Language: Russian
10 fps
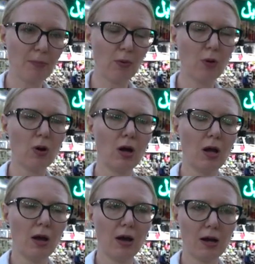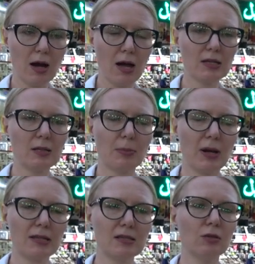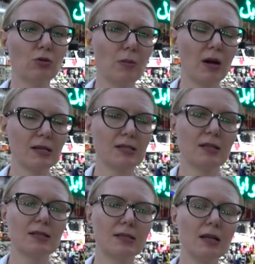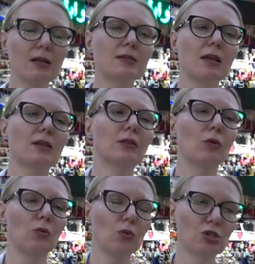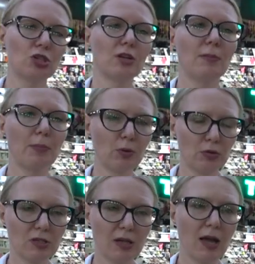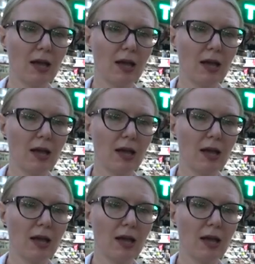по э, карте пройти до магазина. Сделать это очень просто.